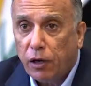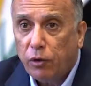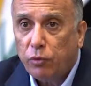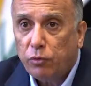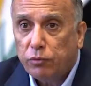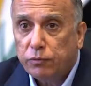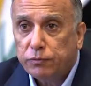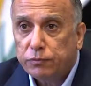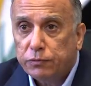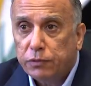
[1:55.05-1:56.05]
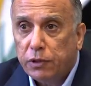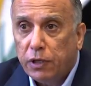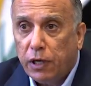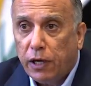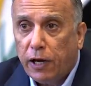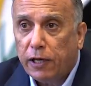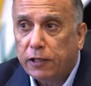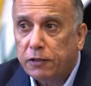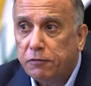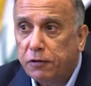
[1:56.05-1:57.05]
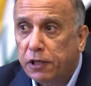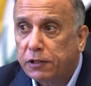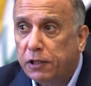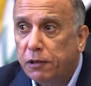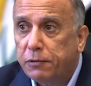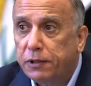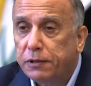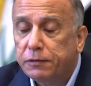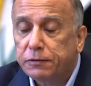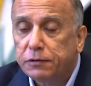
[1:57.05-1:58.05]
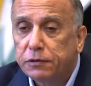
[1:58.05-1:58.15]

أو حالات الانفلات الأمني